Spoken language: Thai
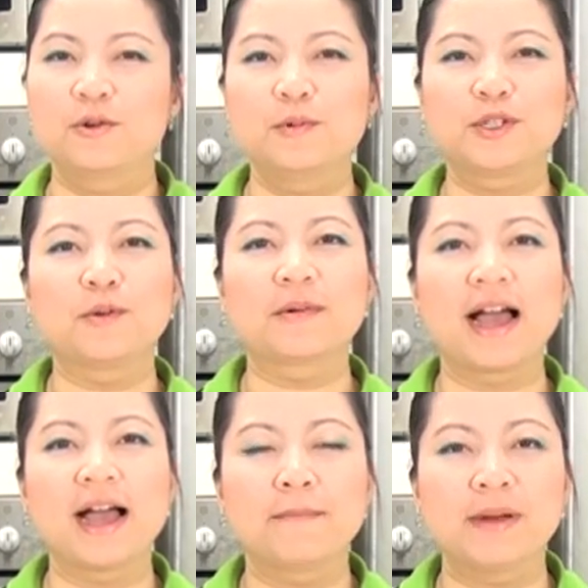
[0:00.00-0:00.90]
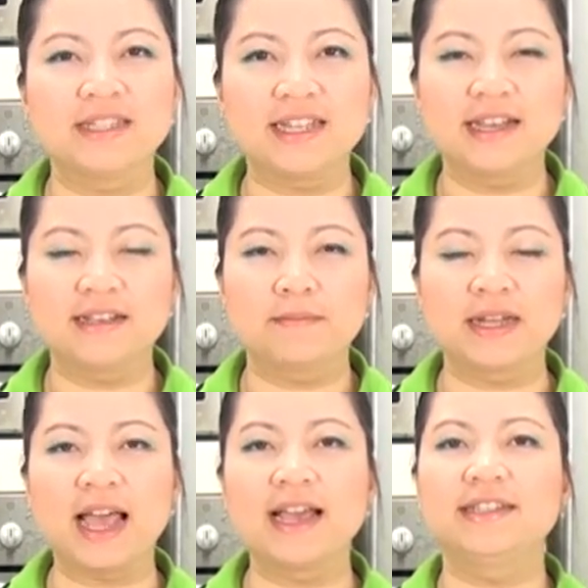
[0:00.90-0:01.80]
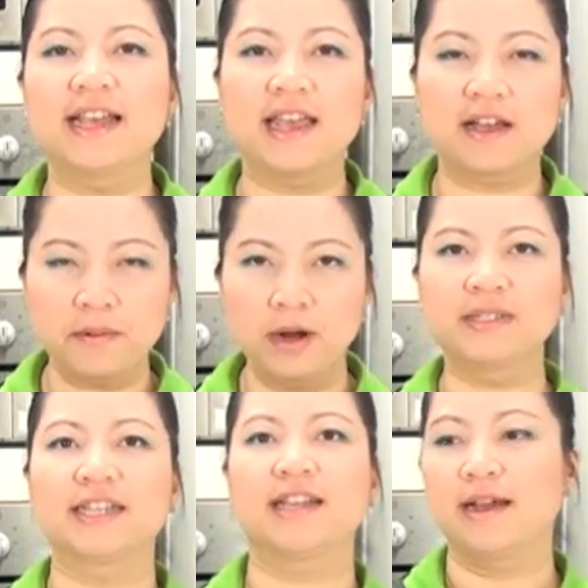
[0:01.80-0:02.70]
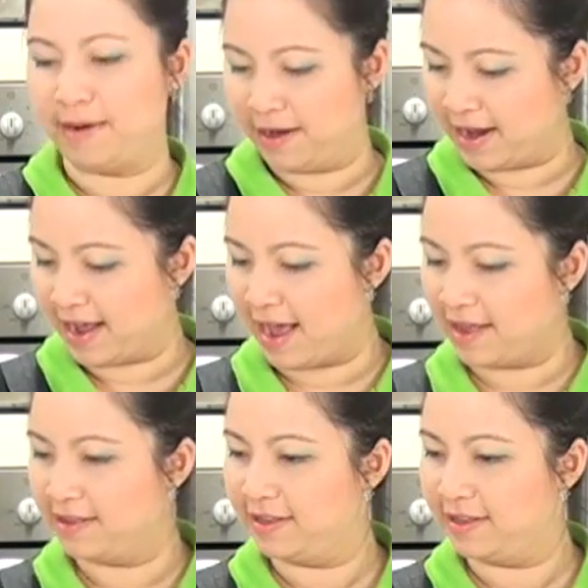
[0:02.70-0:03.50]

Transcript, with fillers: คุณผู้ชมคะผัดเจผัดไทยเจก็พร้อมจัดเสิร์ฟแล้วนะคะ